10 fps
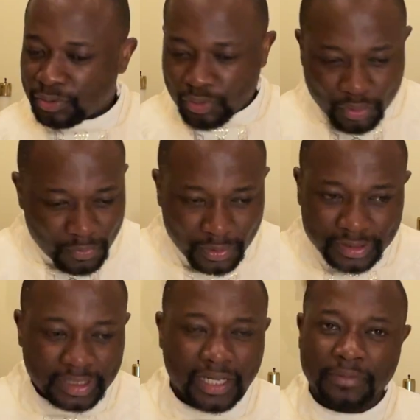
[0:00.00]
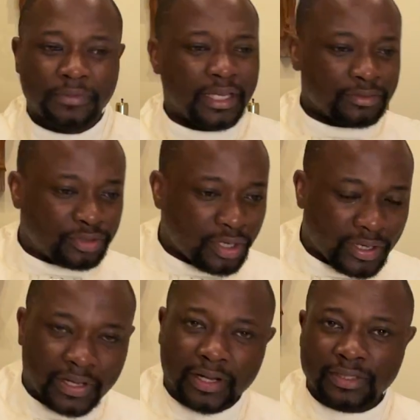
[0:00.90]
Tout le monde sera bien. Dieu est
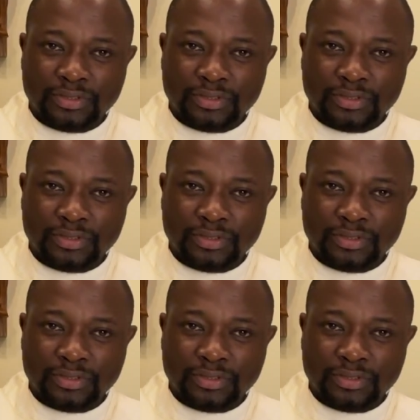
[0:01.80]
grand.